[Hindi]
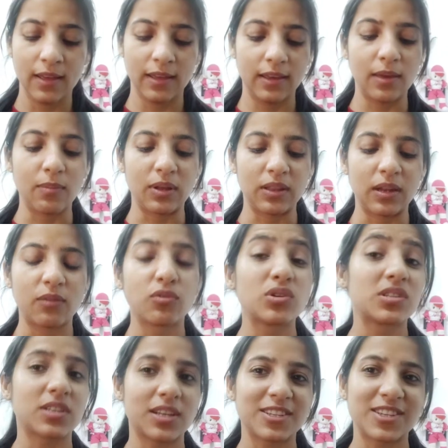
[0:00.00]
कि मतलब वो
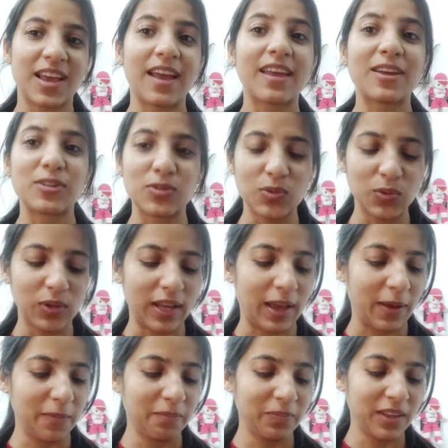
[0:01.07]
सच है या झूठ है